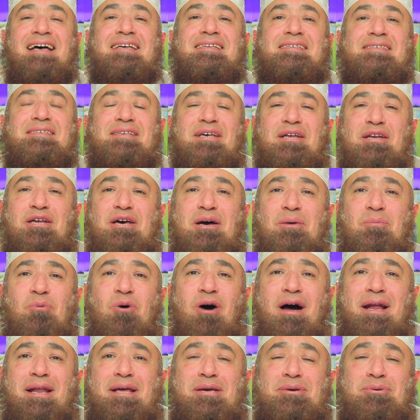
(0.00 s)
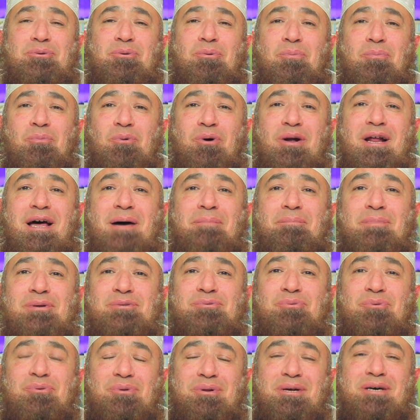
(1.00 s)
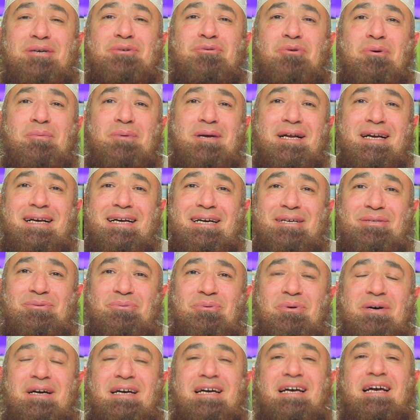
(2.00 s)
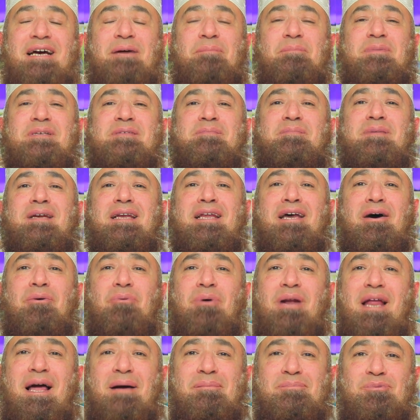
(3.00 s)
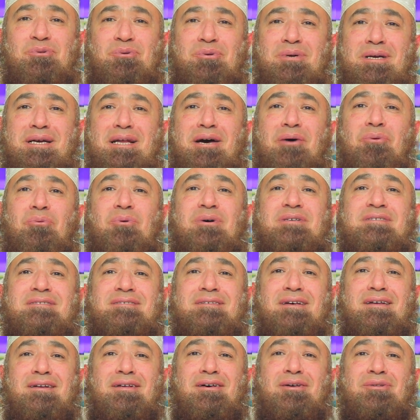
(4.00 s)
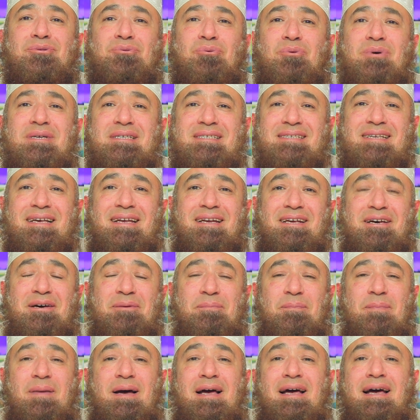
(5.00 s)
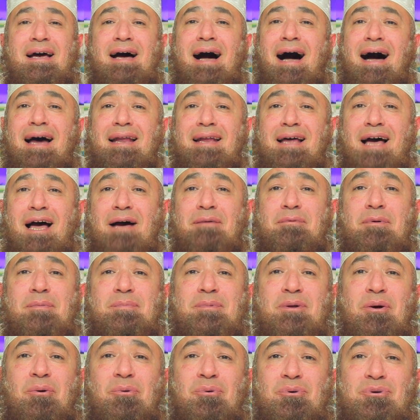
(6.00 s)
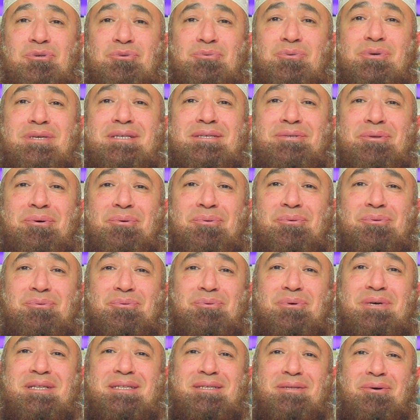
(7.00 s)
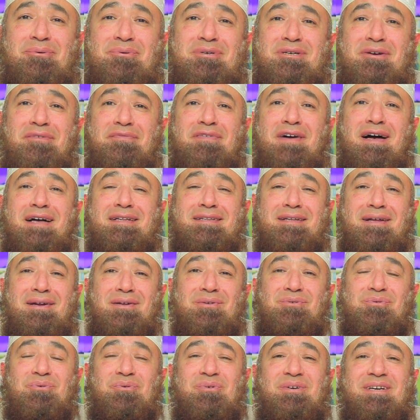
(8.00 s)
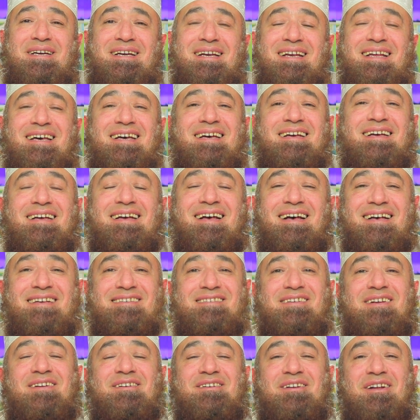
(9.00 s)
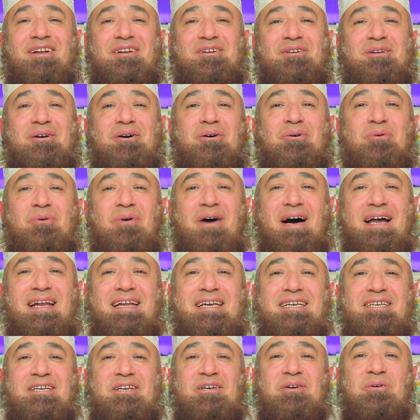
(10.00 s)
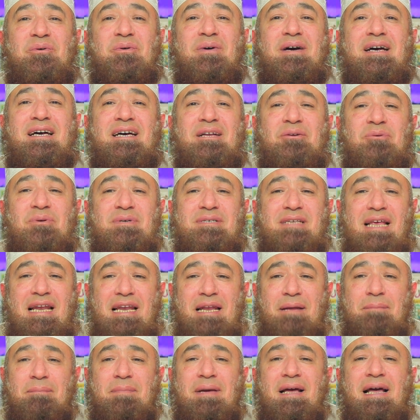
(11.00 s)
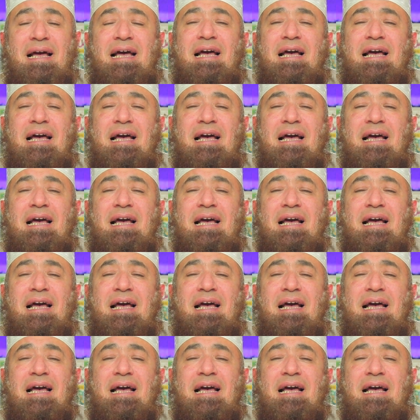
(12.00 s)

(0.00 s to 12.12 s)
السلام عليكم ورحمة الله وبركاته بسم الله والحمد لله والصلاة والسلام على حبيبنا وأسوتنا وقدوتنا وشفاعنا رسول الله صلى الله عليه وآله وسلم